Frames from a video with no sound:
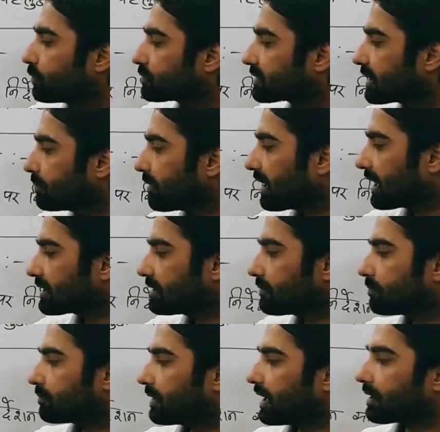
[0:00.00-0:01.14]
उसके
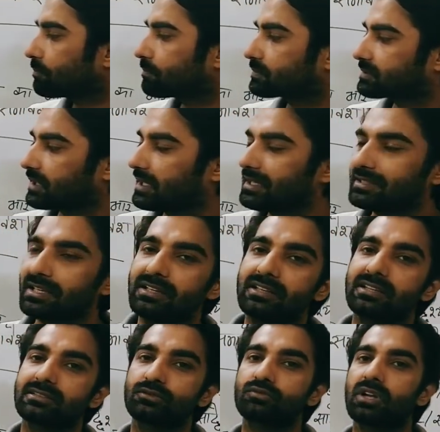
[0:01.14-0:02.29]
बाद एक सही
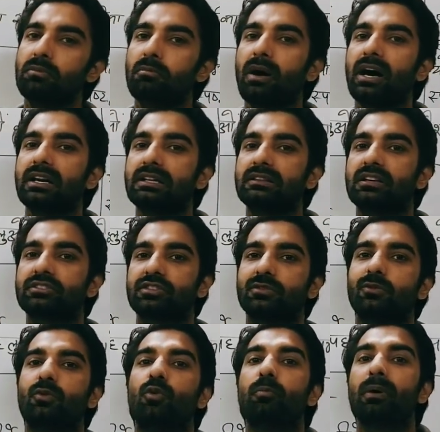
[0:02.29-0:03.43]
तरीके से उनका मार्गदर्शन
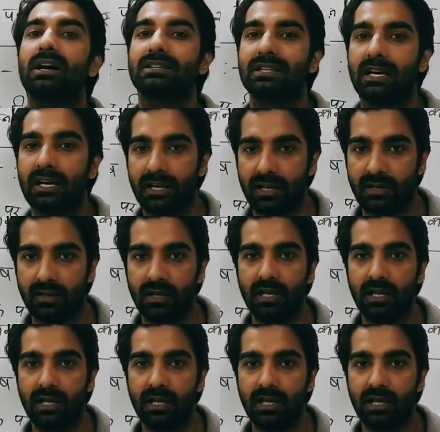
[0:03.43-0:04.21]
हो पाता है